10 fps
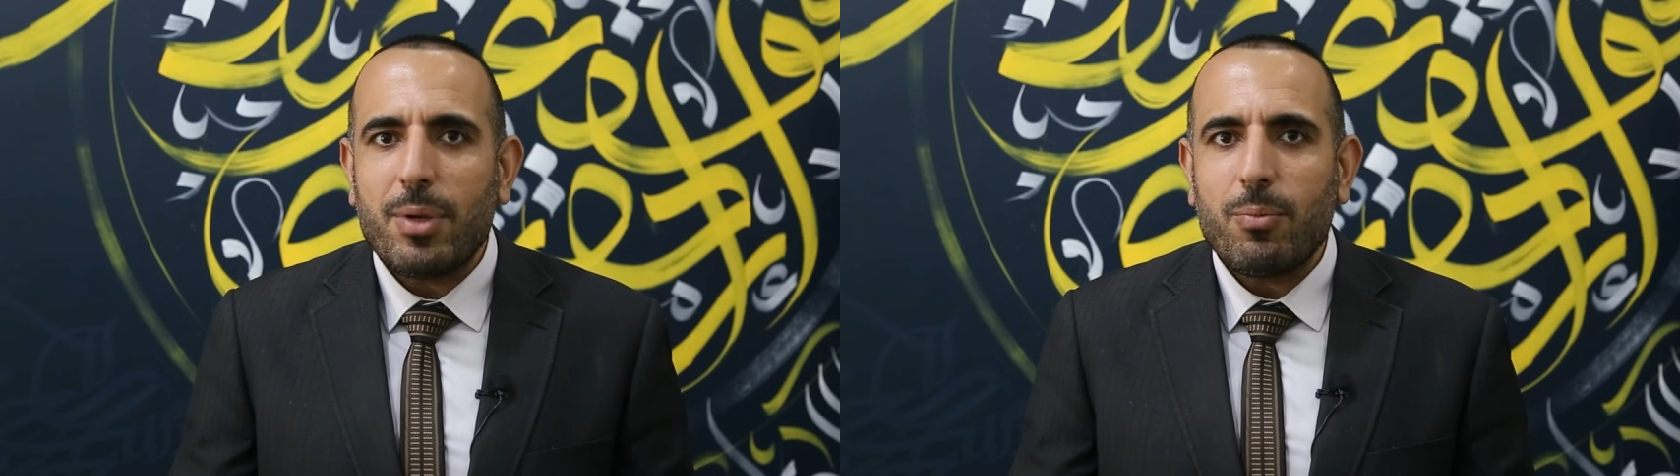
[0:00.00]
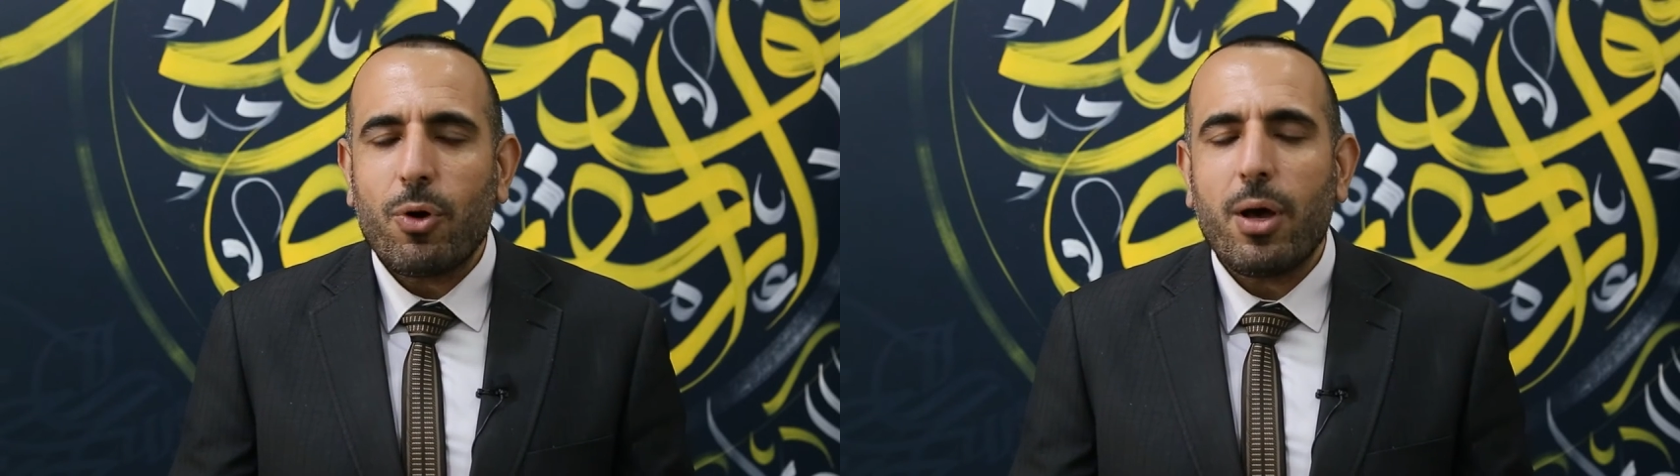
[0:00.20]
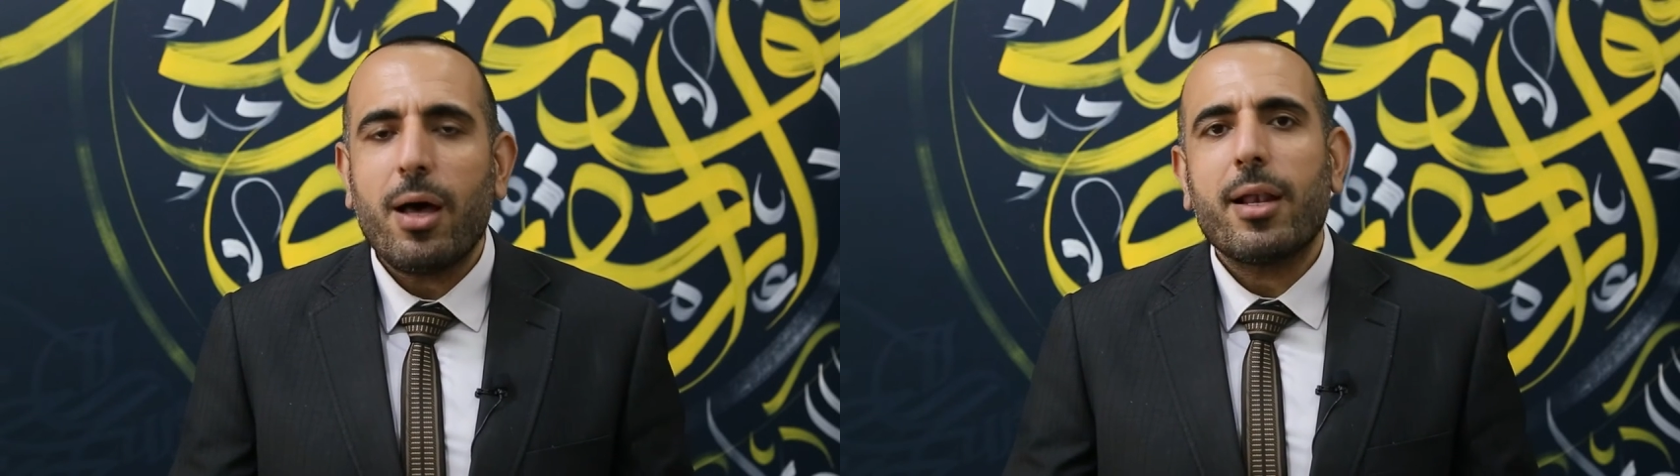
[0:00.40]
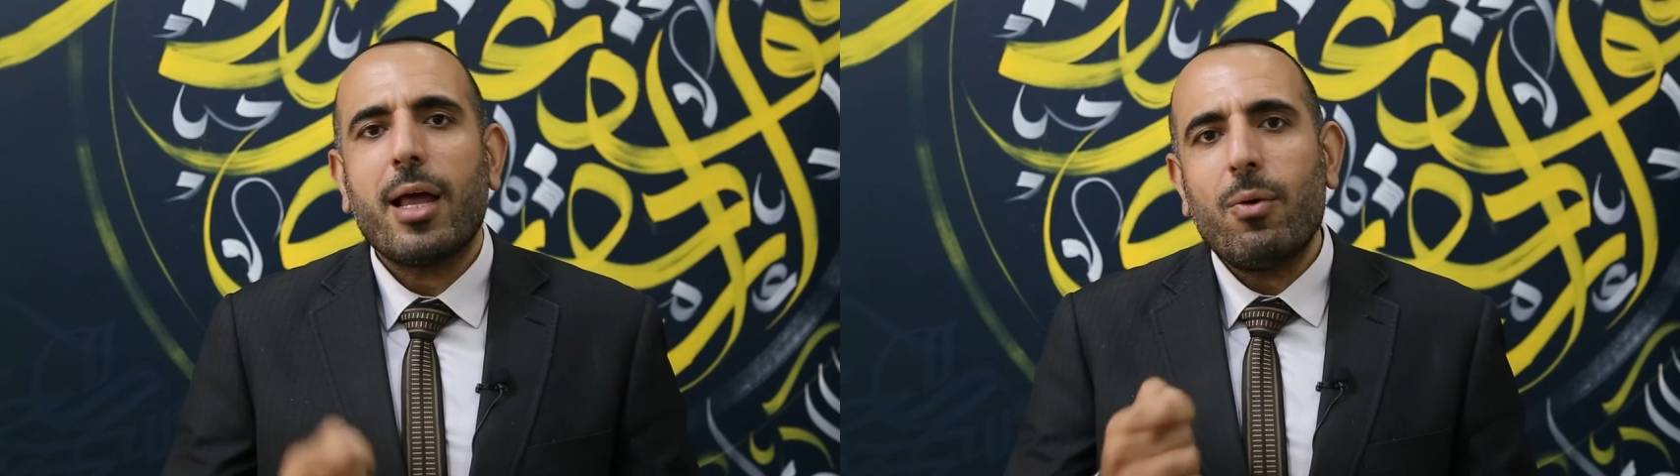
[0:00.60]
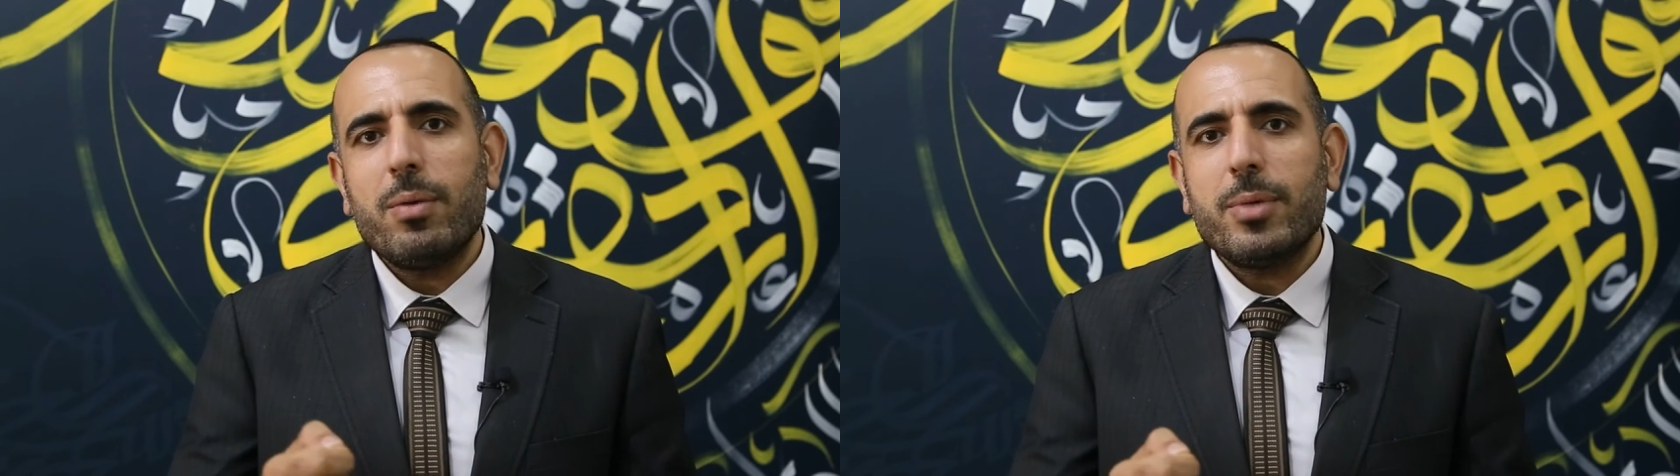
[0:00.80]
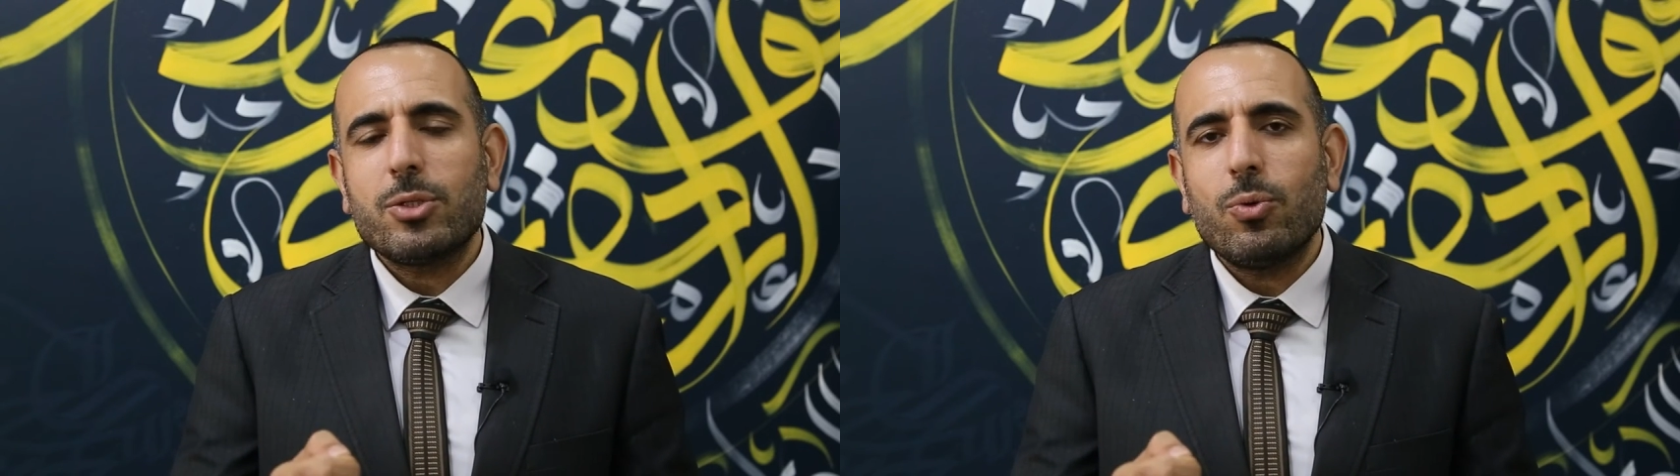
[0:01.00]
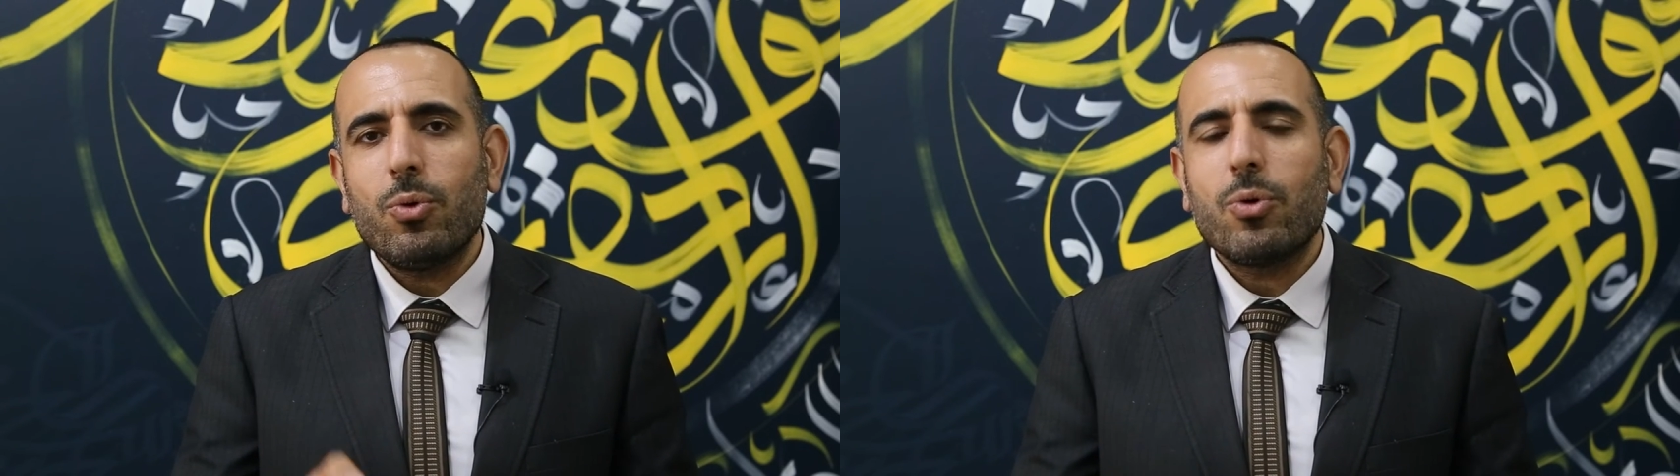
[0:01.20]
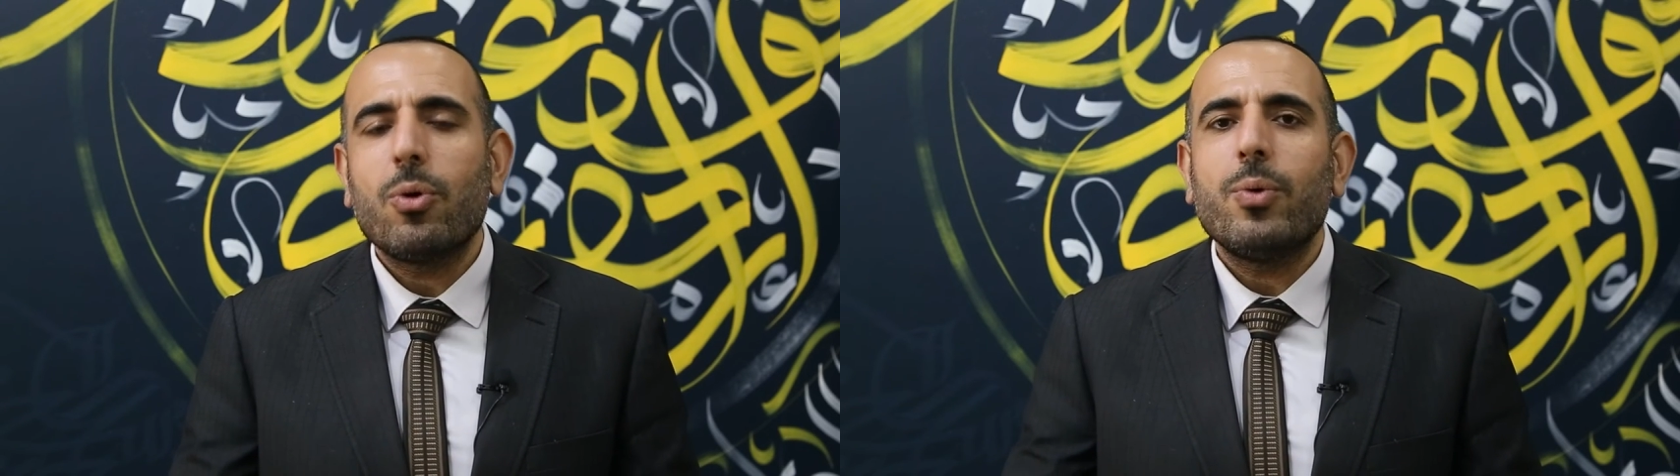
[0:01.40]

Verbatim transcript: البخار او المسلوق